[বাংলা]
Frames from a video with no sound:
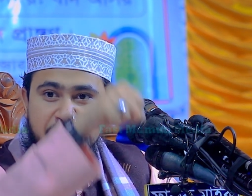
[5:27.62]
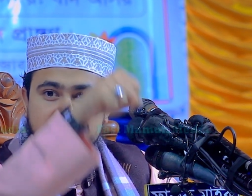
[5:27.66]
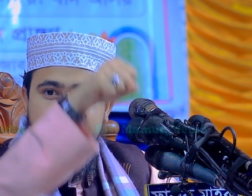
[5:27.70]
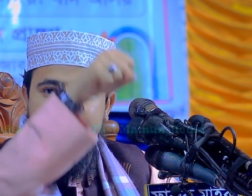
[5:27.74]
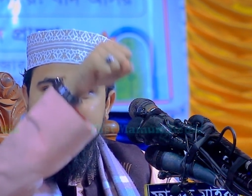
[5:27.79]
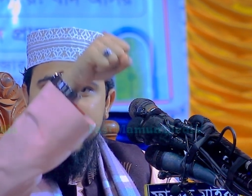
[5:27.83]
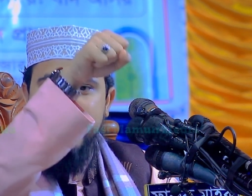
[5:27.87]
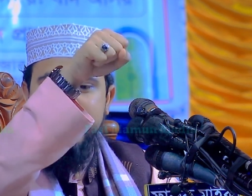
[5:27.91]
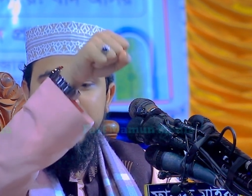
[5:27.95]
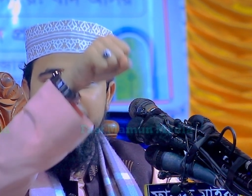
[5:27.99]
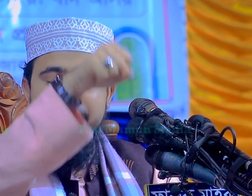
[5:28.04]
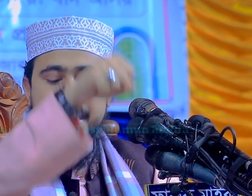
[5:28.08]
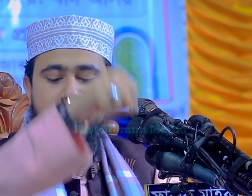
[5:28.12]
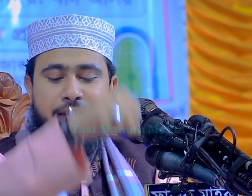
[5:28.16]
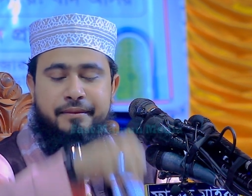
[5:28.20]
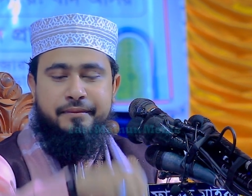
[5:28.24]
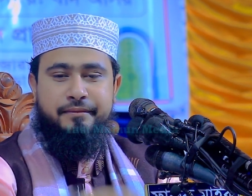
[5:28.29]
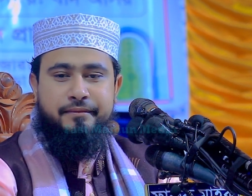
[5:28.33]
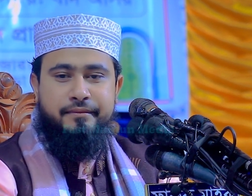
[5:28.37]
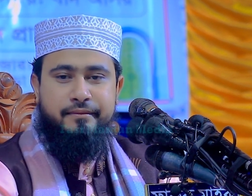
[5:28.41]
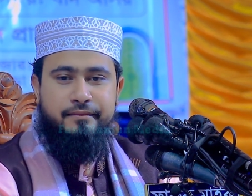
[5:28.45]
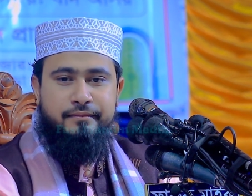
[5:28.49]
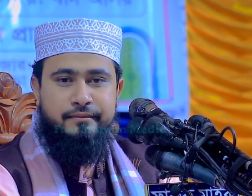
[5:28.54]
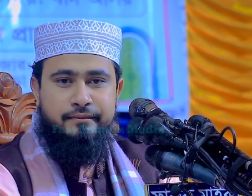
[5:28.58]
শিক্ষা দিন
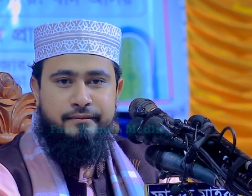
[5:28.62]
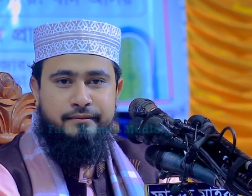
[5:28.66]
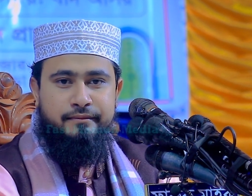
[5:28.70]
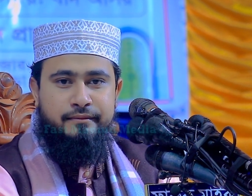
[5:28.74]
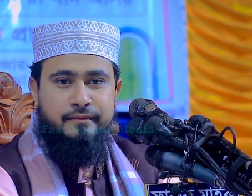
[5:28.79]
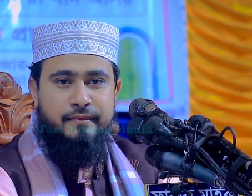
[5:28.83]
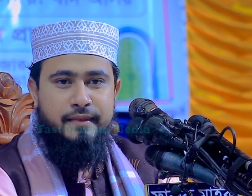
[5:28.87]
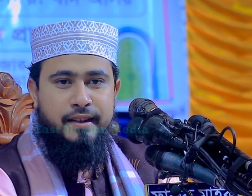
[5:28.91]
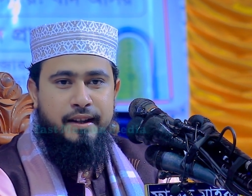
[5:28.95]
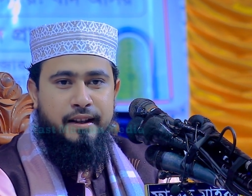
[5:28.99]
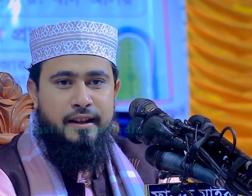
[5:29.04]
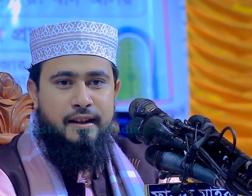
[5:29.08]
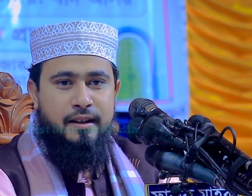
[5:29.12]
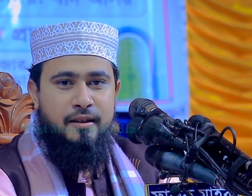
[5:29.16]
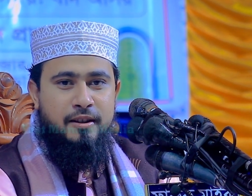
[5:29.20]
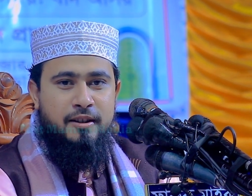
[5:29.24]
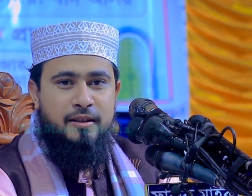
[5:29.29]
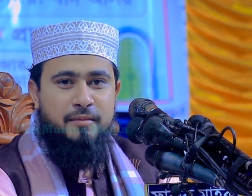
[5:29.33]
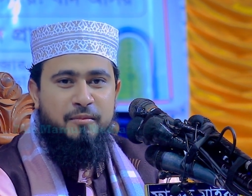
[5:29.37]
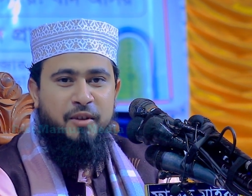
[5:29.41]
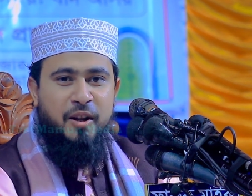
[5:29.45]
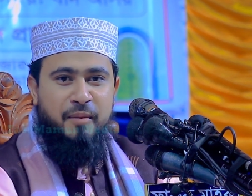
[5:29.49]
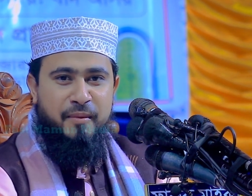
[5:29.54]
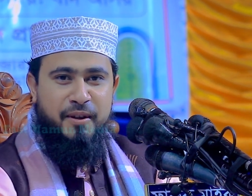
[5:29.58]

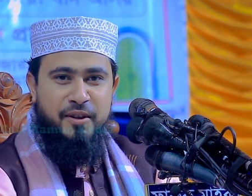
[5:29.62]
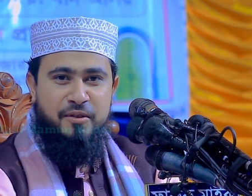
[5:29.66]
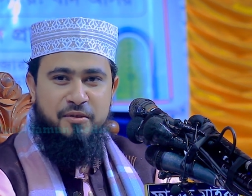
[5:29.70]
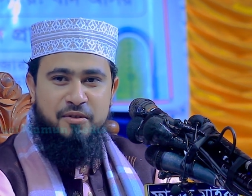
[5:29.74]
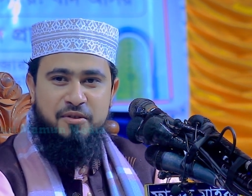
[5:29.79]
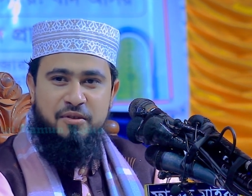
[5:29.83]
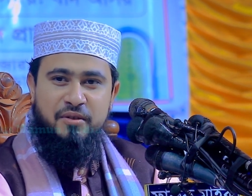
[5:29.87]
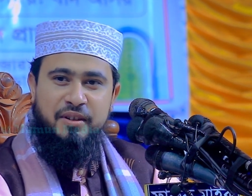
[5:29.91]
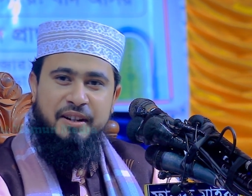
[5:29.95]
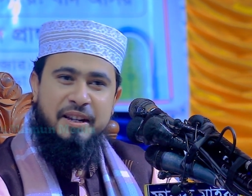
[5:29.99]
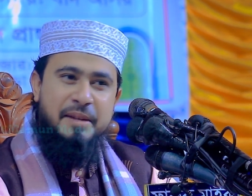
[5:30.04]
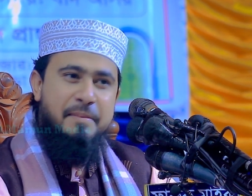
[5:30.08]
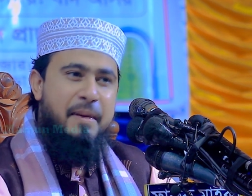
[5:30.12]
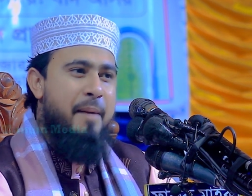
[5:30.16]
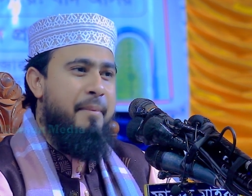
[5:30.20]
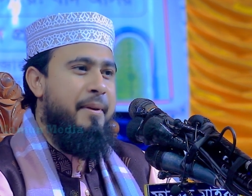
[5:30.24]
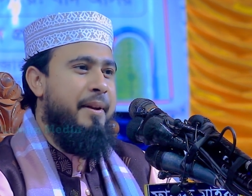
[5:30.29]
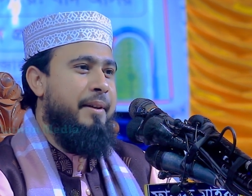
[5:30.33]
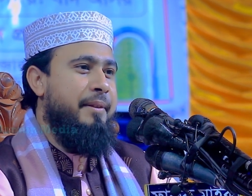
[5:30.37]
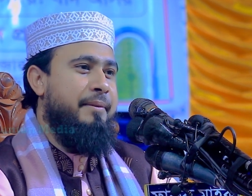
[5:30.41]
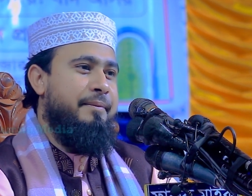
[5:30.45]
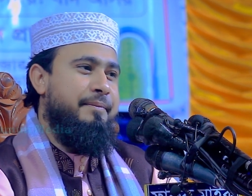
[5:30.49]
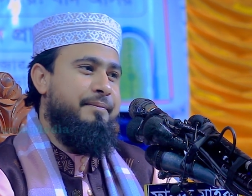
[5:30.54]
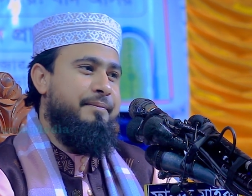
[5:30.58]
বলবেন হুজুর কিভাবে